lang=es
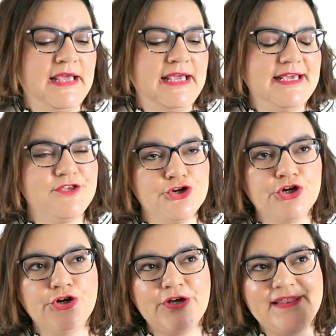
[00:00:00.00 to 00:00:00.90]
Y yo
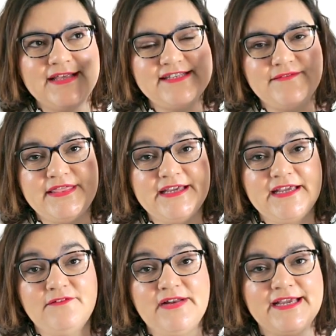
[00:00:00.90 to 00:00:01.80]
creo que es de esas veces que
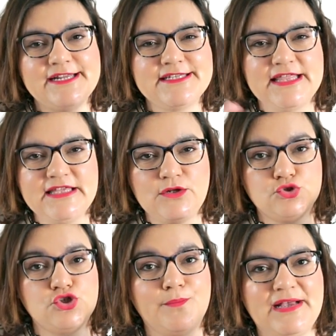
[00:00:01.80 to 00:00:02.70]
el flanker se hace
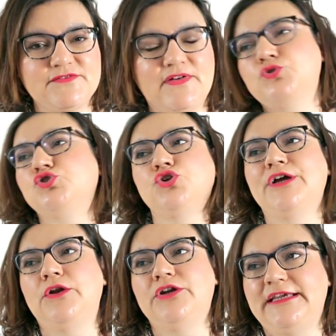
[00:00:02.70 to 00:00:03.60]
incluso más famoso que
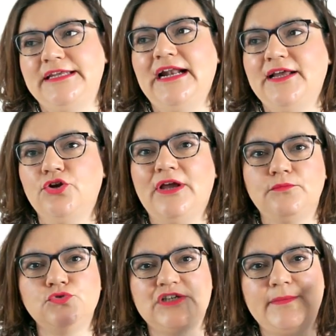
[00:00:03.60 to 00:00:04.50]
el original. Creo que hay
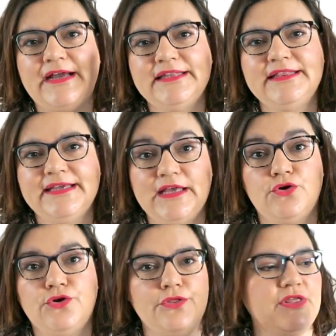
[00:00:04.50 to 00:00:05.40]
mucha más gente que
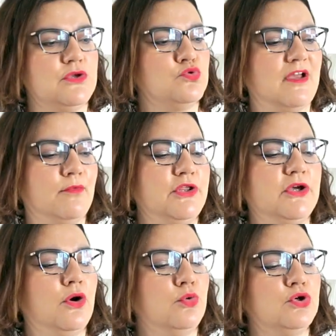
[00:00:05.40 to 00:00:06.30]
conoce y usa Body
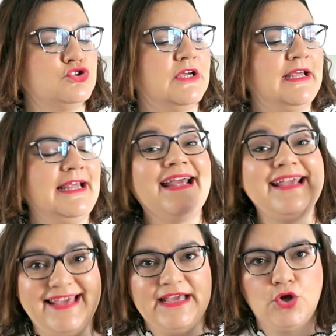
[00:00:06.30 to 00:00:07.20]
Kouros
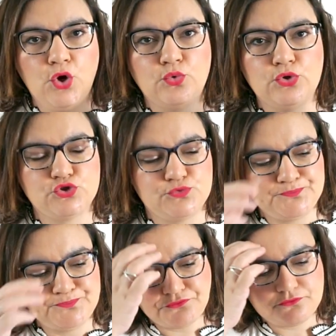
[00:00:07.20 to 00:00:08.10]
que Kouros.
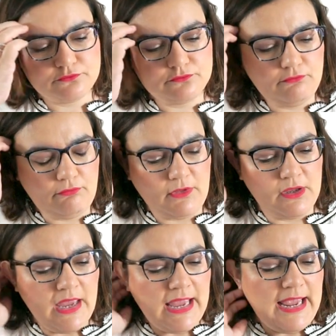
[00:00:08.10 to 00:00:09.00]

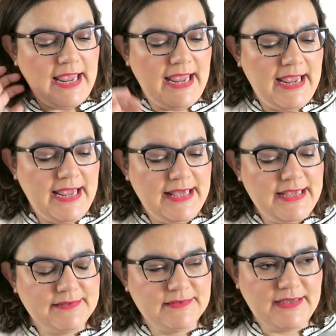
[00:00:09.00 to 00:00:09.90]

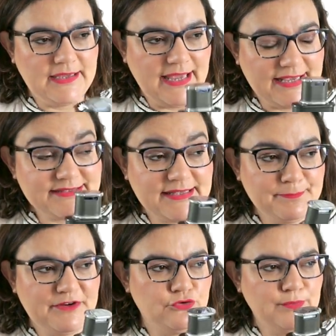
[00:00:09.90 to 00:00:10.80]
Eh, este
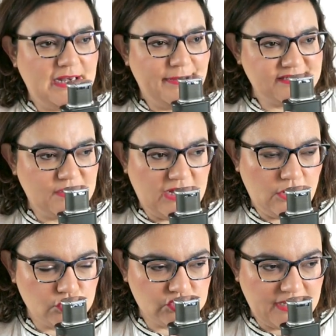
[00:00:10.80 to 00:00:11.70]
perfume le pasa una
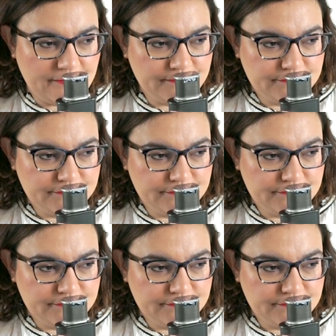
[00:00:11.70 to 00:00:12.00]
cosa.